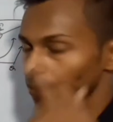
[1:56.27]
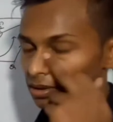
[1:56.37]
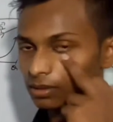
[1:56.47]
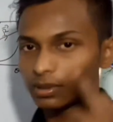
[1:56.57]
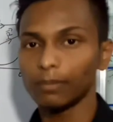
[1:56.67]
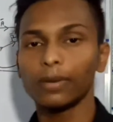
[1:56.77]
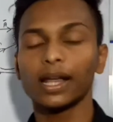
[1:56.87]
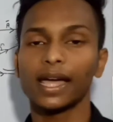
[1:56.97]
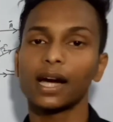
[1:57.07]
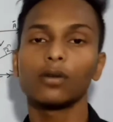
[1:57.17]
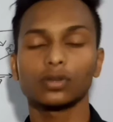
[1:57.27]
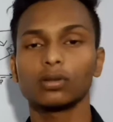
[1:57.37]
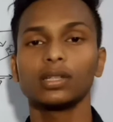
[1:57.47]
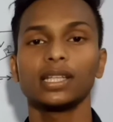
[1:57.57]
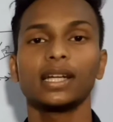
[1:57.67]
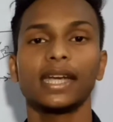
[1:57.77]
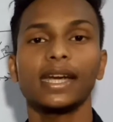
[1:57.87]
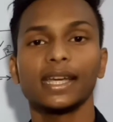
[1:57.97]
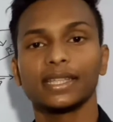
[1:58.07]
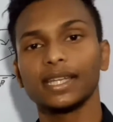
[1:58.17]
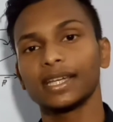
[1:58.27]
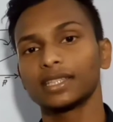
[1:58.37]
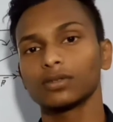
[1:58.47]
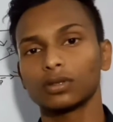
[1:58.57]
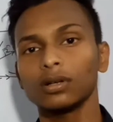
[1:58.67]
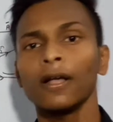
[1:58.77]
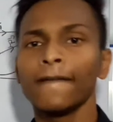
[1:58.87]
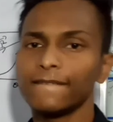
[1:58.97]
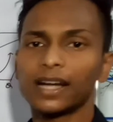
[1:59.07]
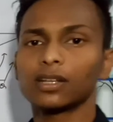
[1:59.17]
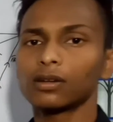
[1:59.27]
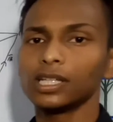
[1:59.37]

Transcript: नंबर आएगा उसको रिजल्टेंट एक तरीके से उसको वेक्टर को